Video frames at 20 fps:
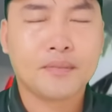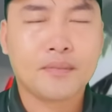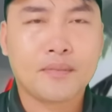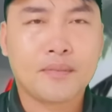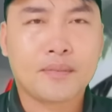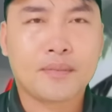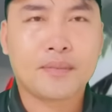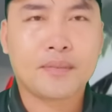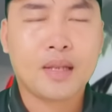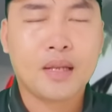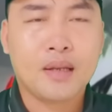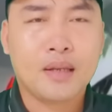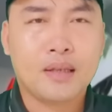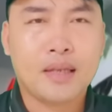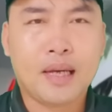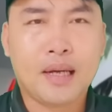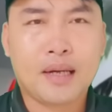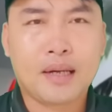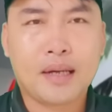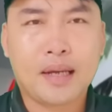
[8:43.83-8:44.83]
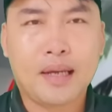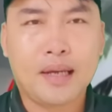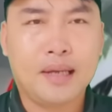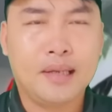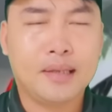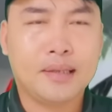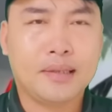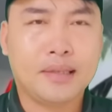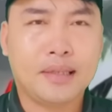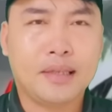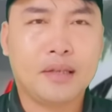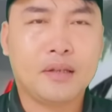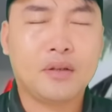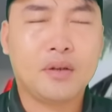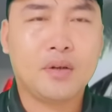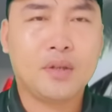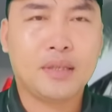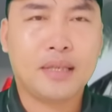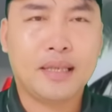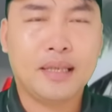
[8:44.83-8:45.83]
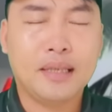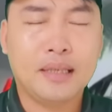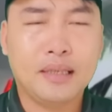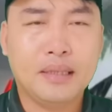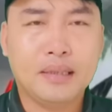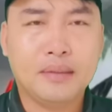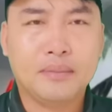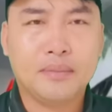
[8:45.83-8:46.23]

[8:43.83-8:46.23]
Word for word: Ừ. lần này đó thì nó nói chỉ